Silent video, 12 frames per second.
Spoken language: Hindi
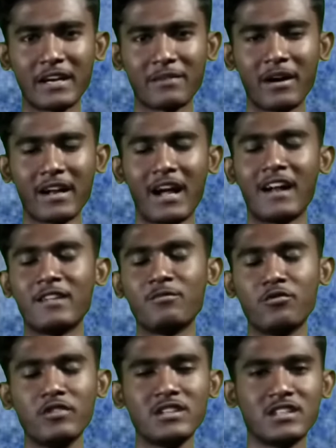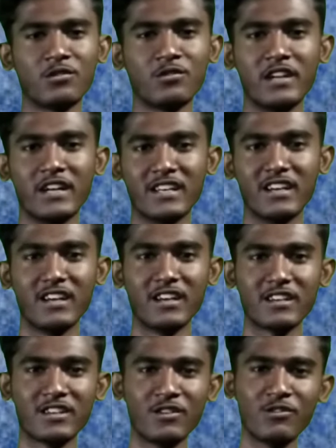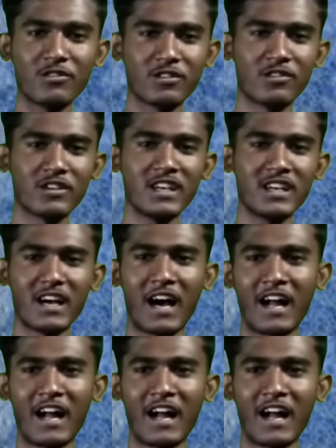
में एक बार आनंद मूवी ज़रूर देखें क्यों क्योंकि